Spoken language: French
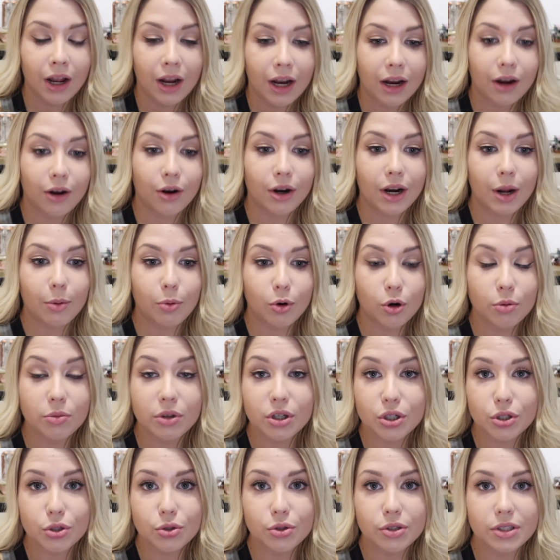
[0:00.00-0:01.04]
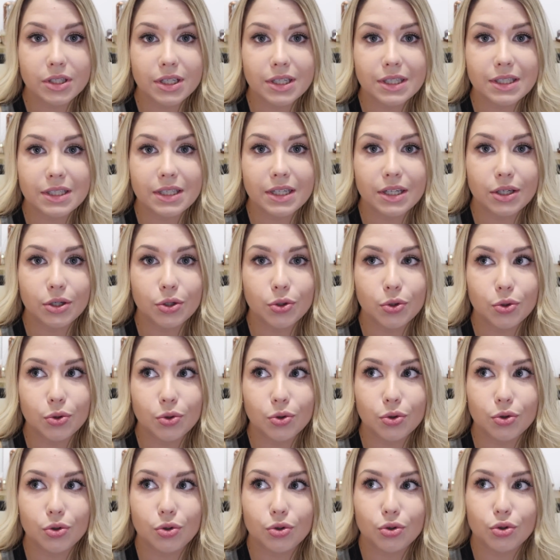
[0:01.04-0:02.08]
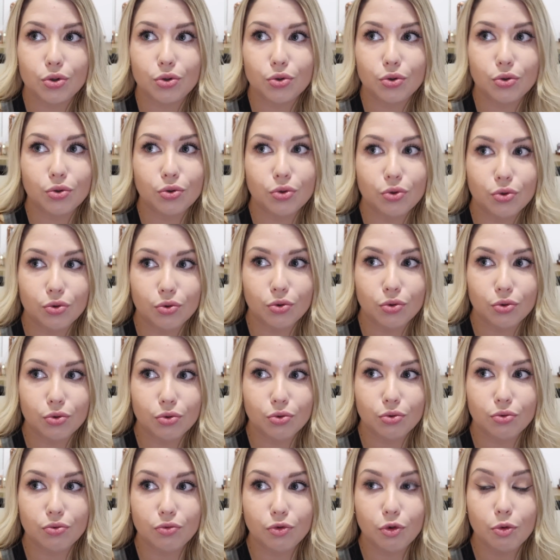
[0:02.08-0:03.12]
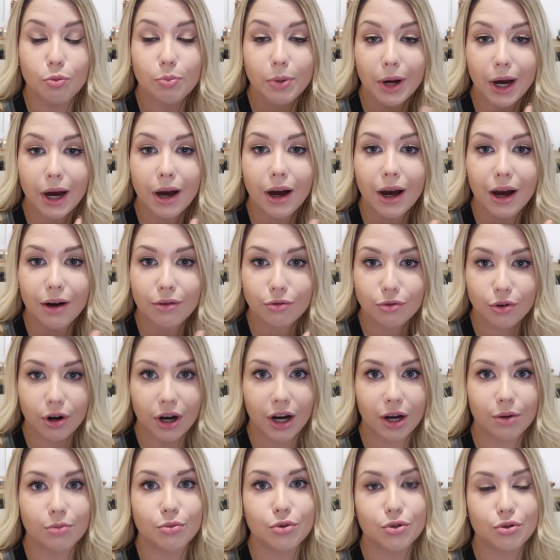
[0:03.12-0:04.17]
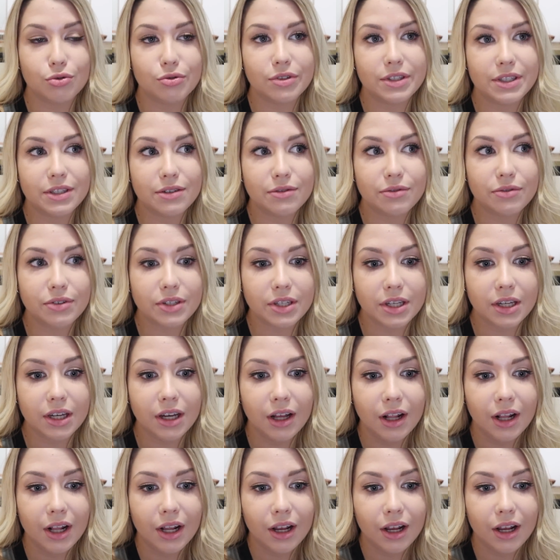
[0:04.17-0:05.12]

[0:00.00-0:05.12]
Euh, la première chose, c'est que je ne veux pas avoir à me justifier